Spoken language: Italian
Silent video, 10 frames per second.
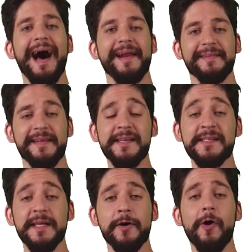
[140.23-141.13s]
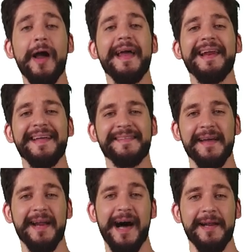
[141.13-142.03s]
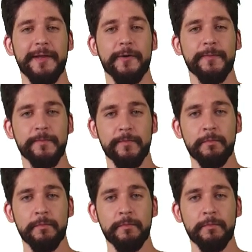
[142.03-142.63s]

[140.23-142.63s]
artistico e letterario.